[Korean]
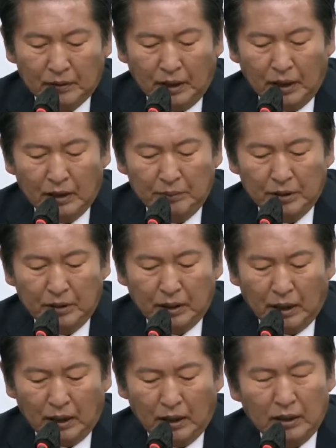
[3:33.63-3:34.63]
내
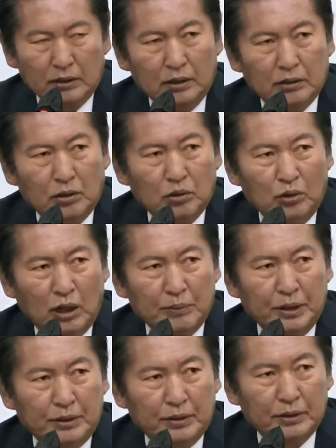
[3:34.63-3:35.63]
힘들다를 거꾸로
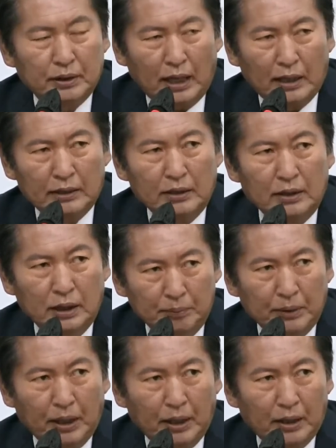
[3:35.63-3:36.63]
하면 다들
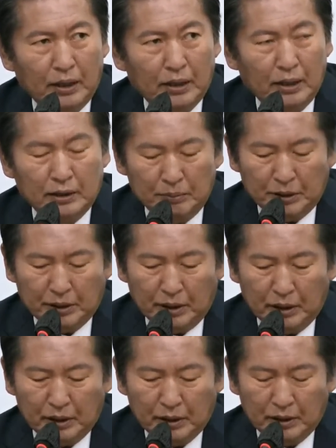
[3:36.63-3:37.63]
힘내가
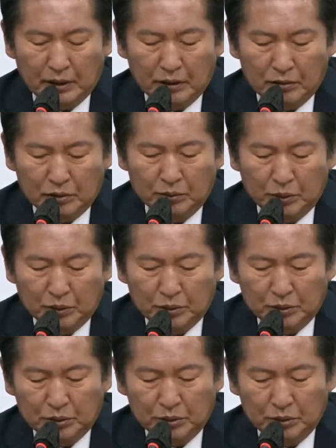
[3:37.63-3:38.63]
됩니다. 우리
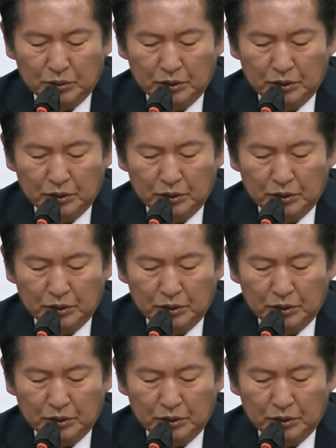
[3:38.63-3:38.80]
모두